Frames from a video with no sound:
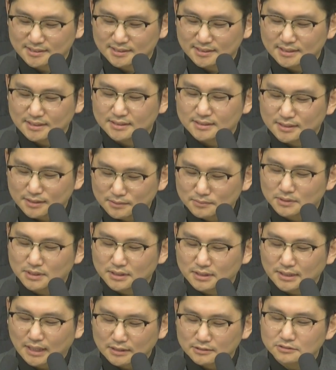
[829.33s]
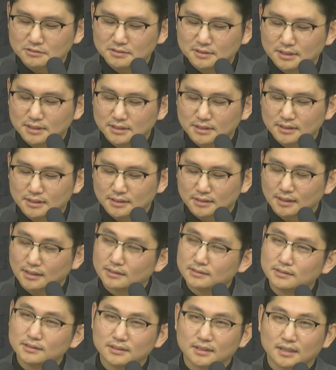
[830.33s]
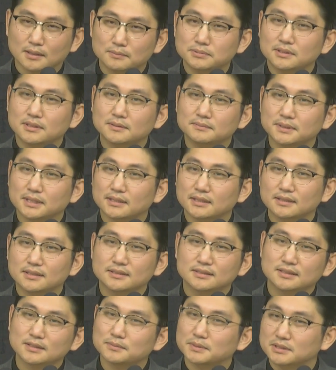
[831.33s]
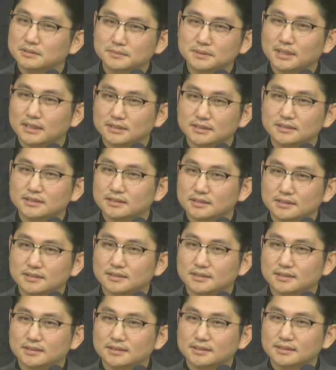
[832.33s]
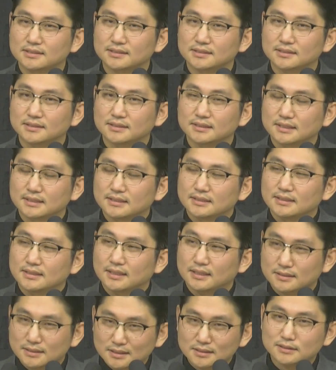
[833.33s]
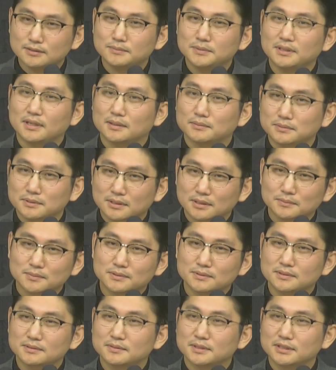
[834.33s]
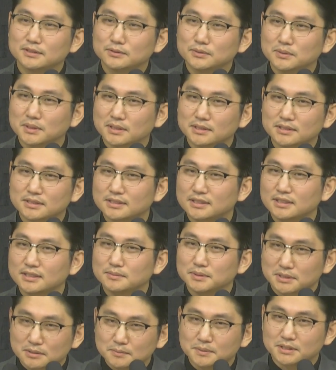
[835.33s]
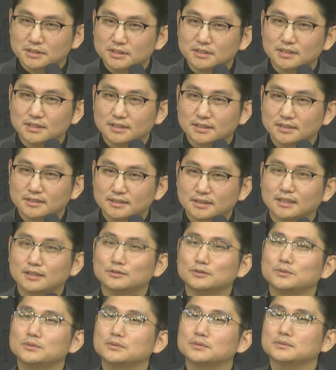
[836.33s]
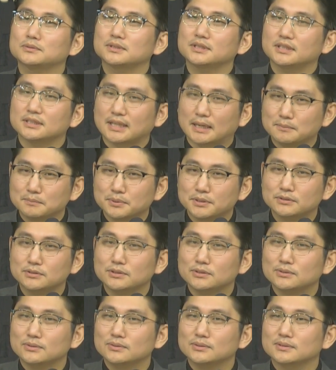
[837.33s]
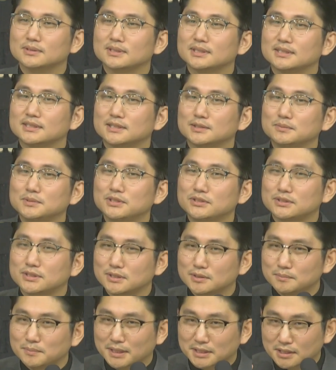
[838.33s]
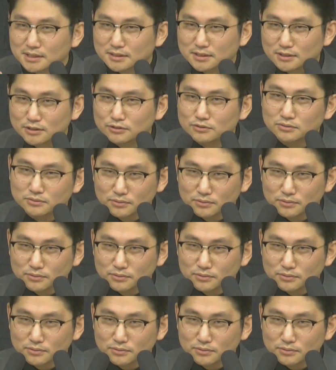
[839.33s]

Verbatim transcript: 지금 우리가 단순하게 아 그래 아브라함 따라하는 게 믿음은 아니지. 하나님이 아브라함을 인도하신 게 믿음이지라고 우리가 단편적으로 심지어 지금 받아들일 수도